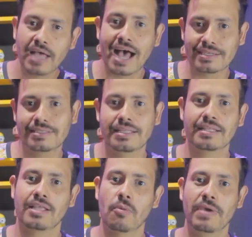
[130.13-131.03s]

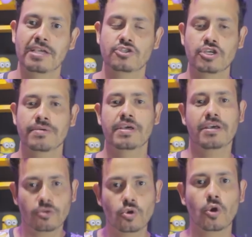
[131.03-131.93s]
acidentalmente
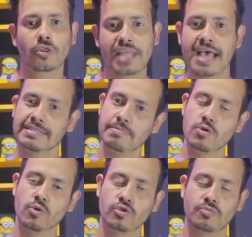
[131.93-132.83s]
durou 10
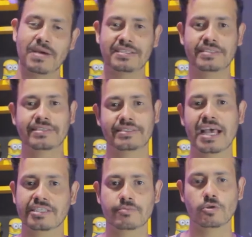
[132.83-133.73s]
minutos, mas esses
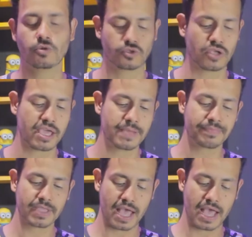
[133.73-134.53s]
10 minutos aí